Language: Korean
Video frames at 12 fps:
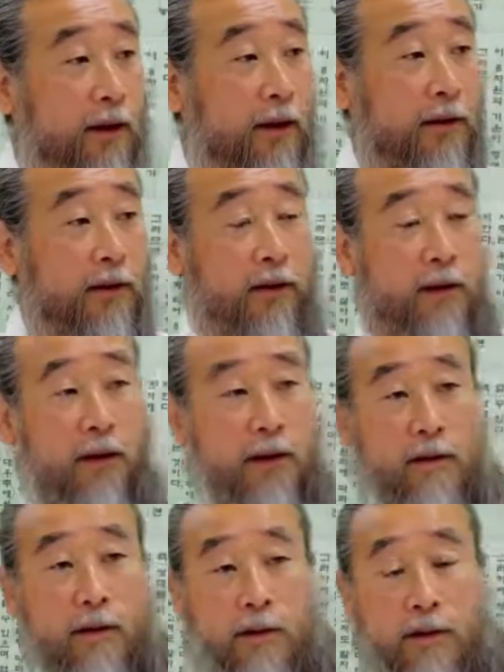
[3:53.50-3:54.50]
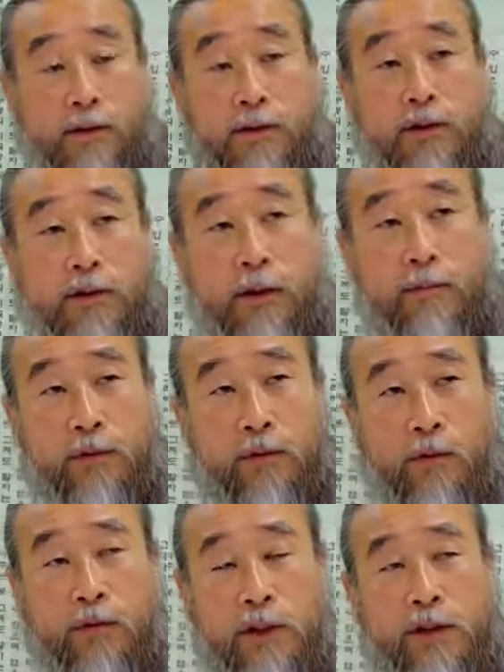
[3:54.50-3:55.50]
어, 그, 저 사람은
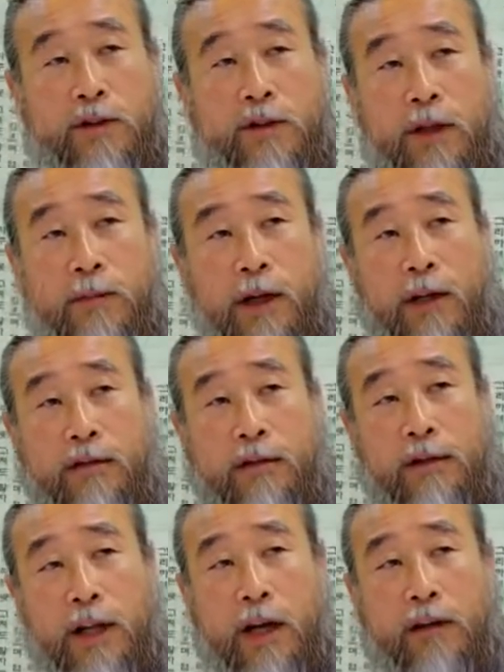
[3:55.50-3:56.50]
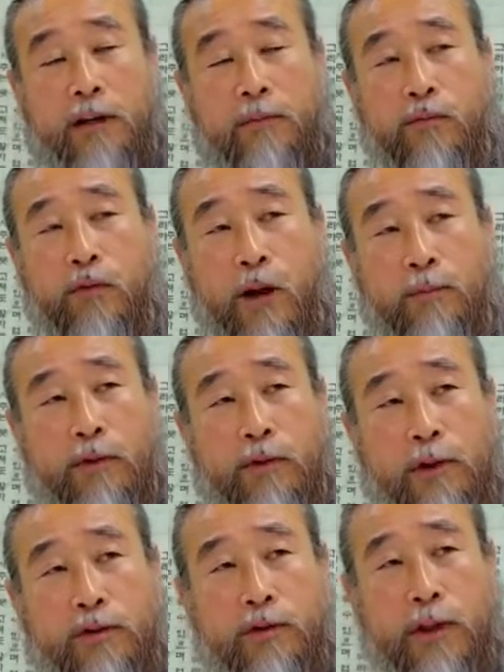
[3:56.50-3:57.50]
돈이 저렇게 많은데 내한테 뭐가
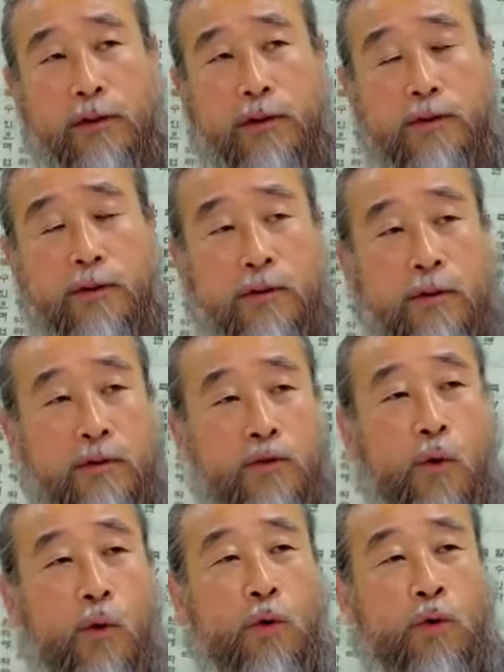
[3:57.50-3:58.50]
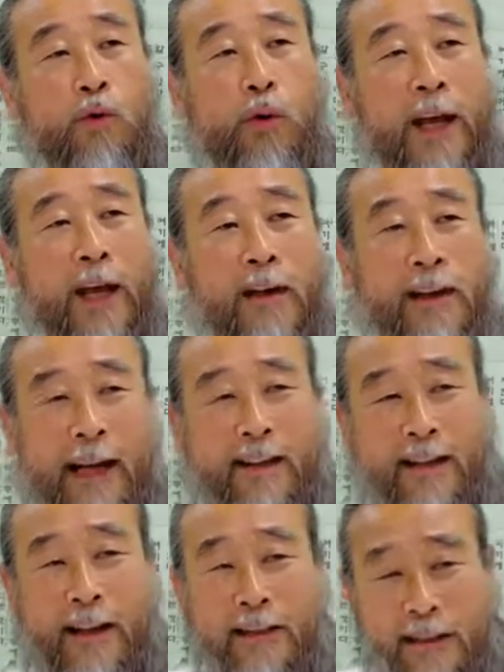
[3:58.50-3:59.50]
필요해서 왔을까? 돈으로 해결
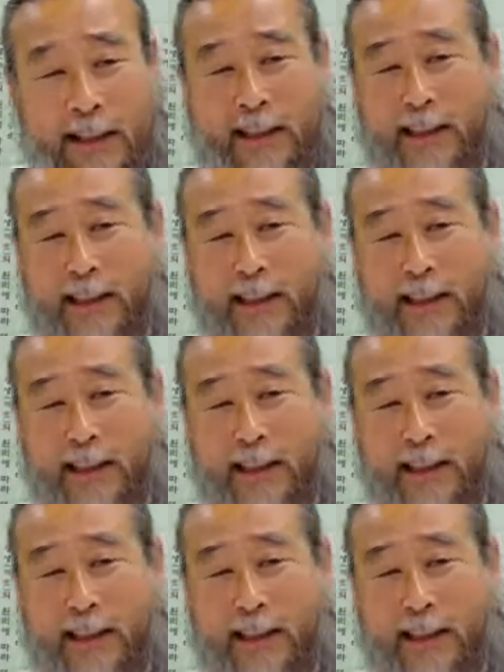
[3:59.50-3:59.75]
안 되는 게